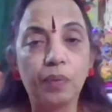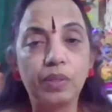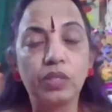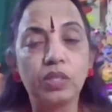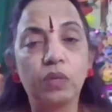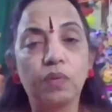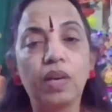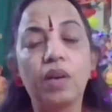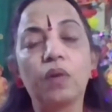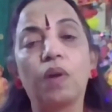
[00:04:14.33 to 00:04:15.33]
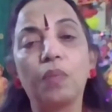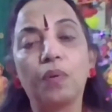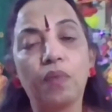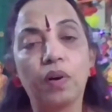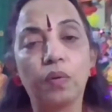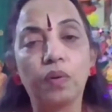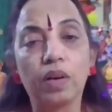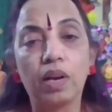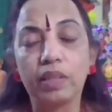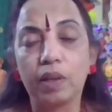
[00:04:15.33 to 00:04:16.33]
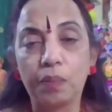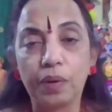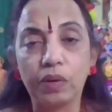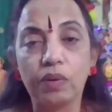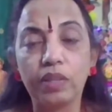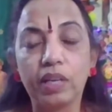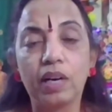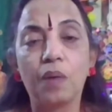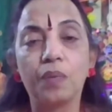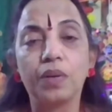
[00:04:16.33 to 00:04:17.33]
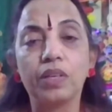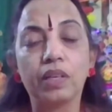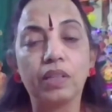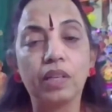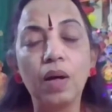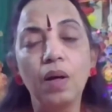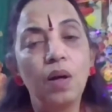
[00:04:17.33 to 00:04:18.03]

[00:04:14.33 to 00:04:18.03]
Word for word: பெண் சிசுவையே கொலை பண்ணுவாங்க ஒரு காலத்துல பெண் குழந்தைகள் அப்படின்னு இருந்தா